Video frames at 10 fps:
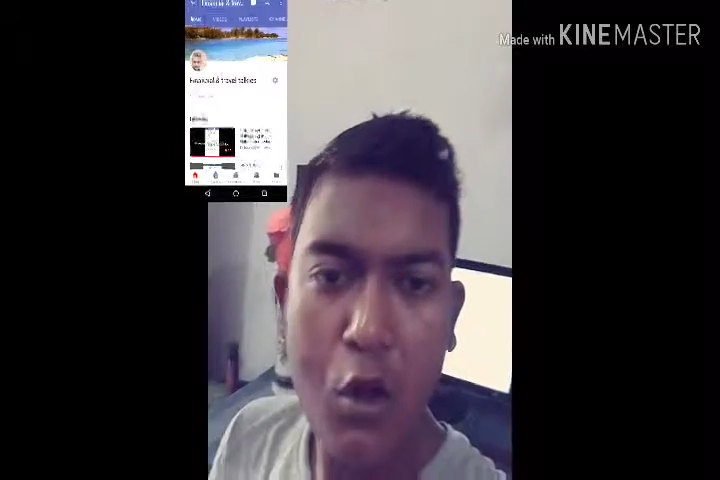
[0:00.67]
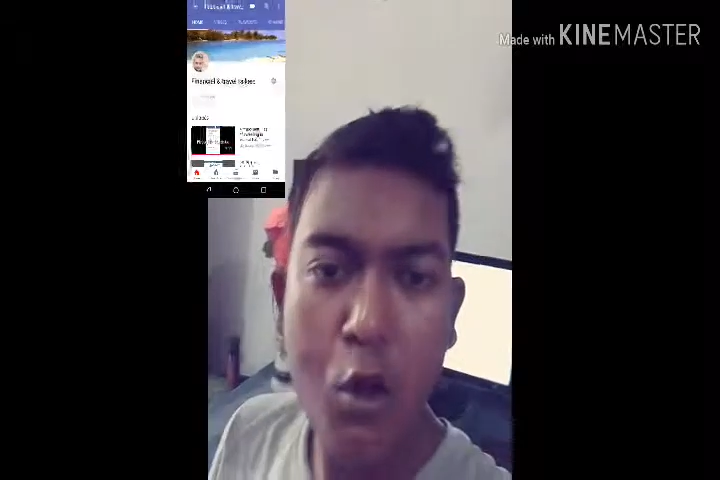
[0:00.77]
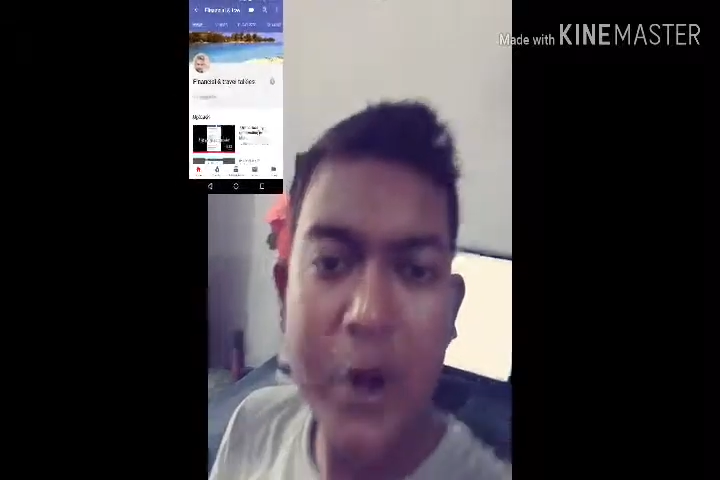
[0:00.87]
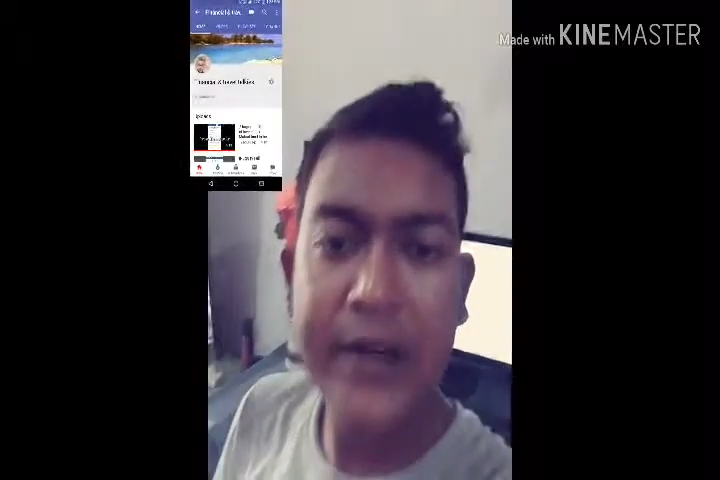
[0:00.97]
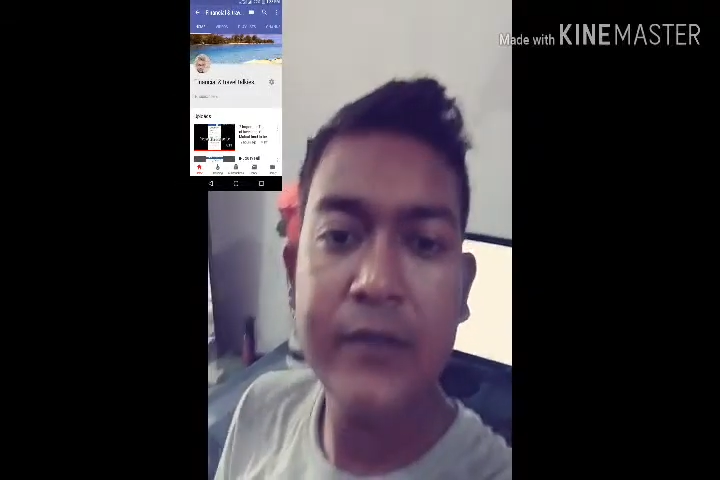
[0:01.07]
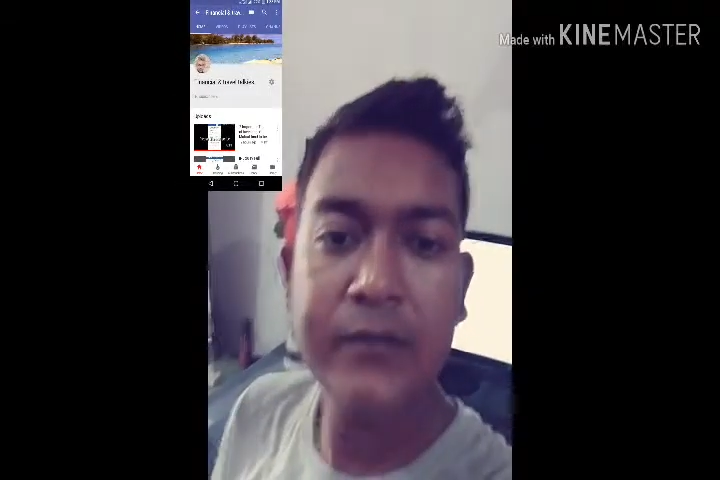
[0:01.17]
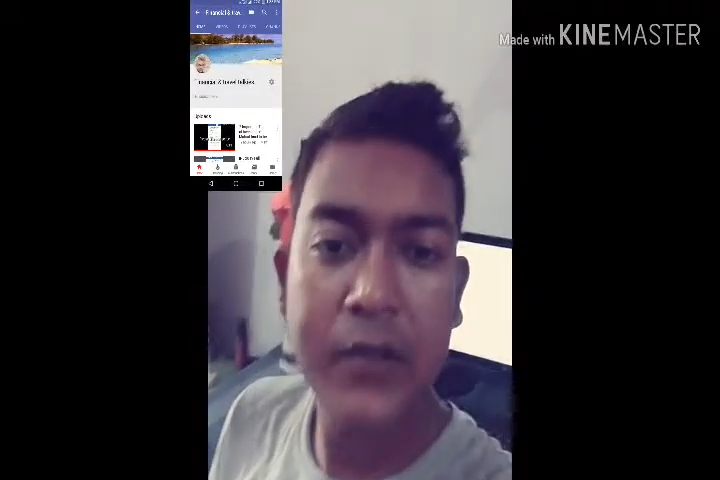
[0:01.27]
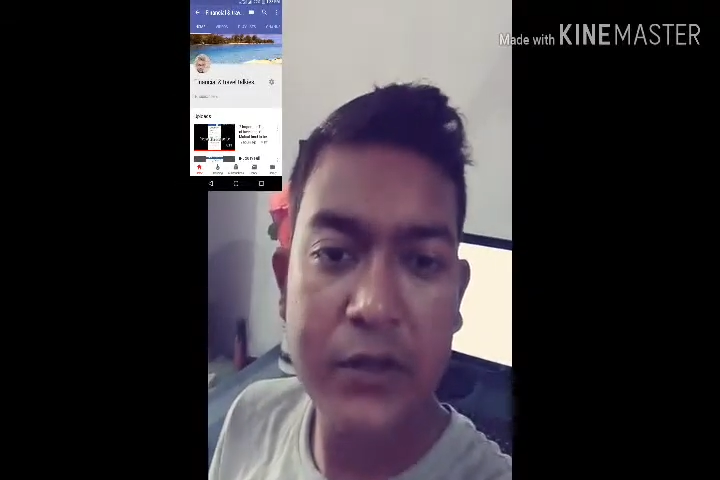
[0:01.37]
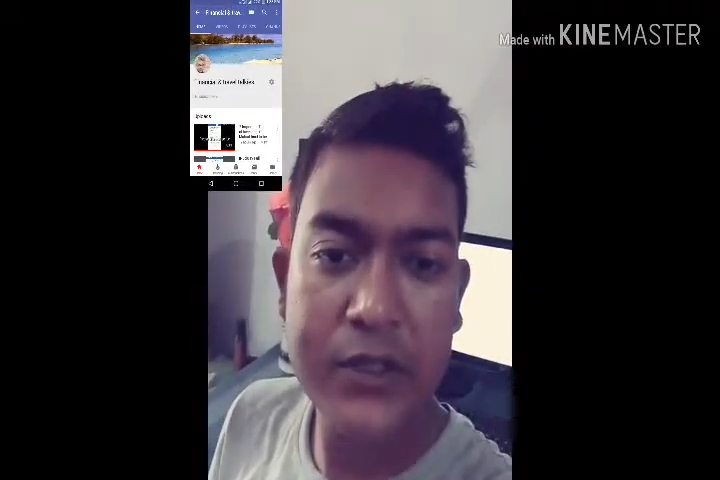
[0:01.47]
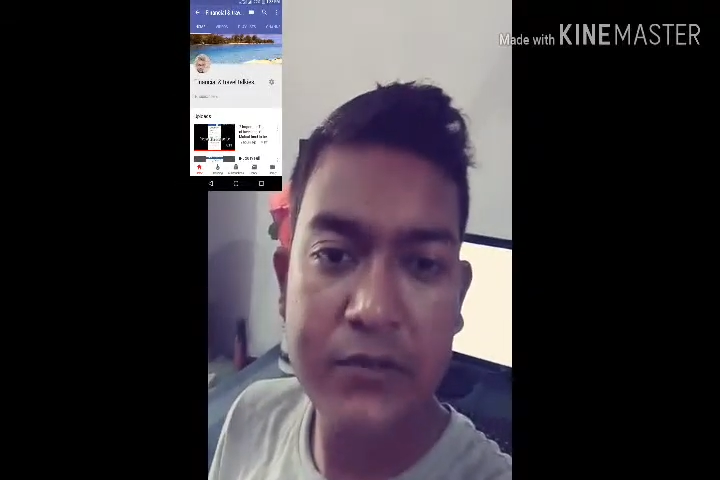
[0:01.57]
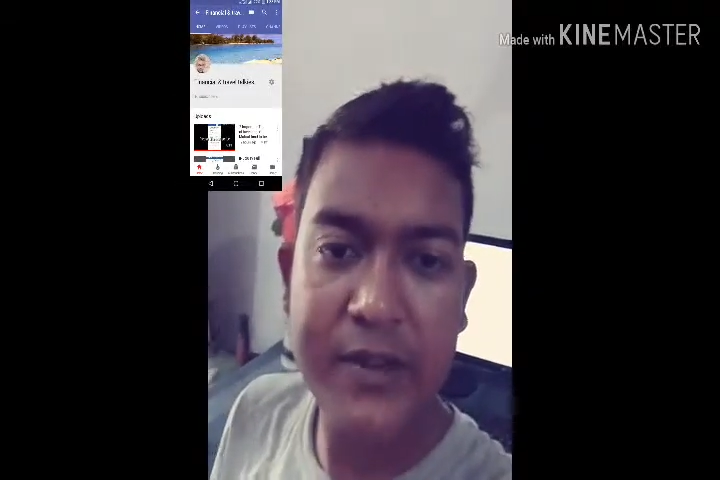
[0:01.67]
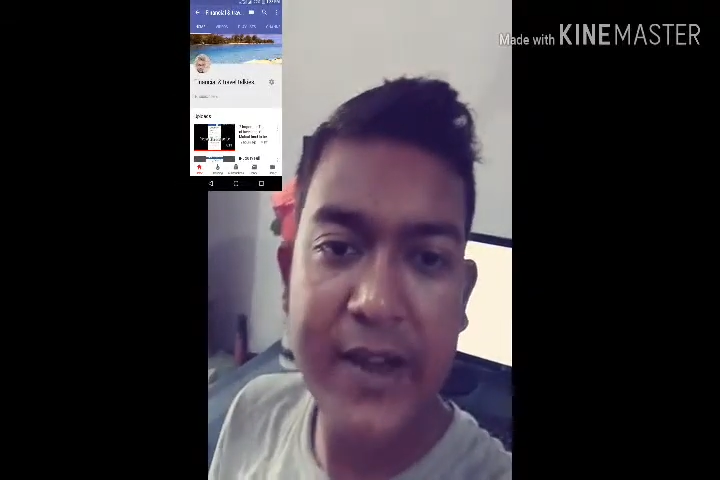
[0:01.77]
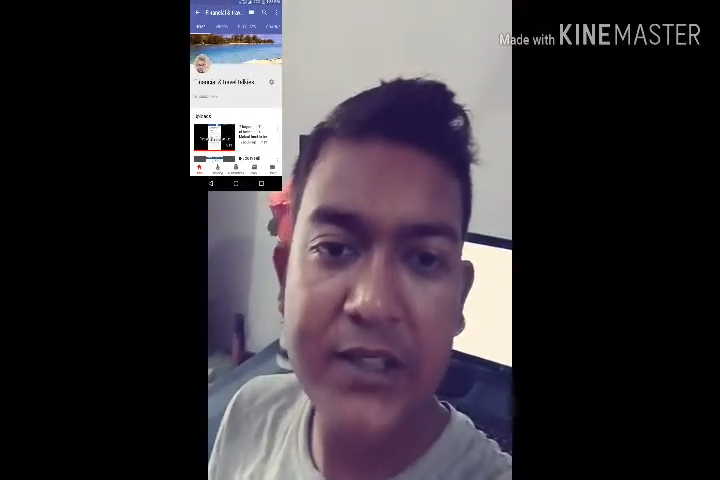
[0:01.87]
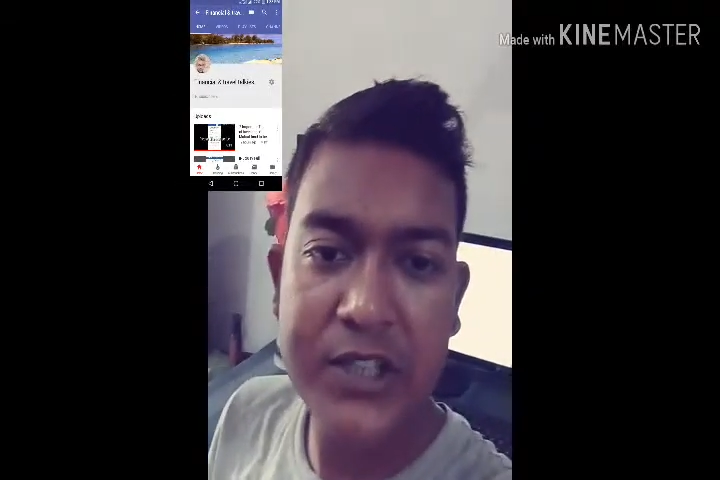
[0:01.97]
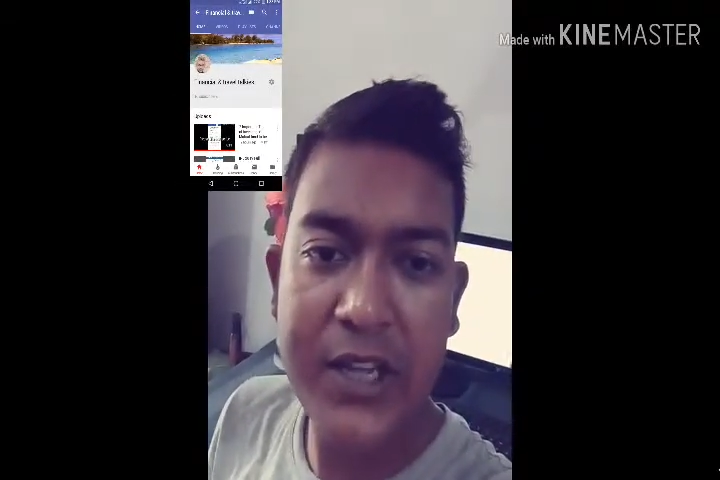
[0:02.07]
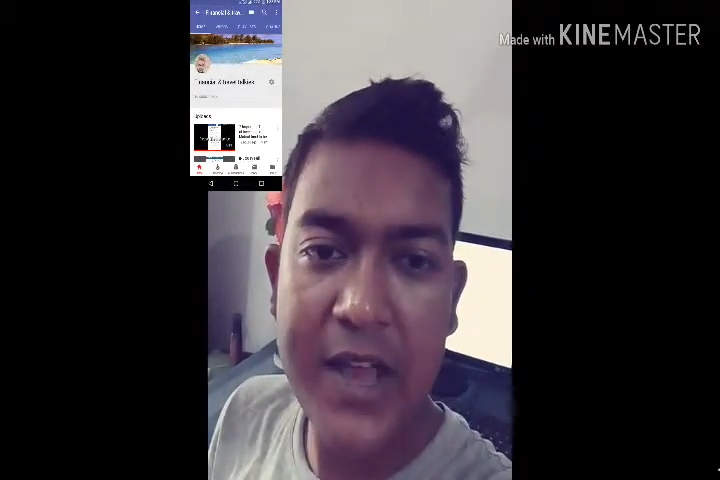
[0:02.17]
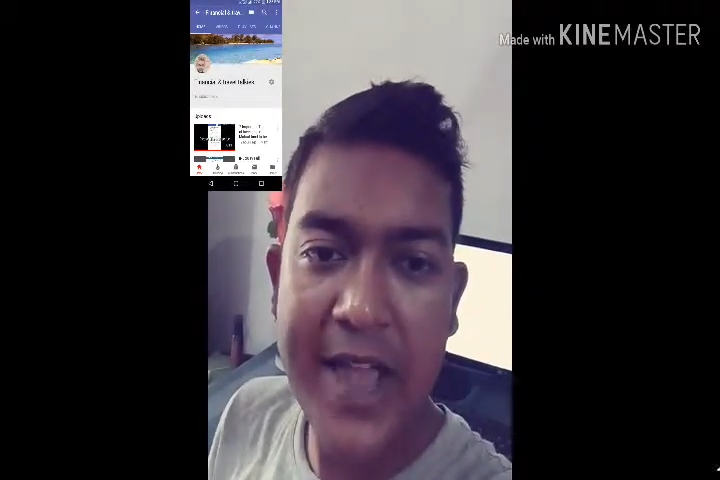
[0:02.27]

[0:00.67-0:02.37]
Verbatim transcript: ওয়েলকাম ভিউয়ার্স ফিনান্সিয়াল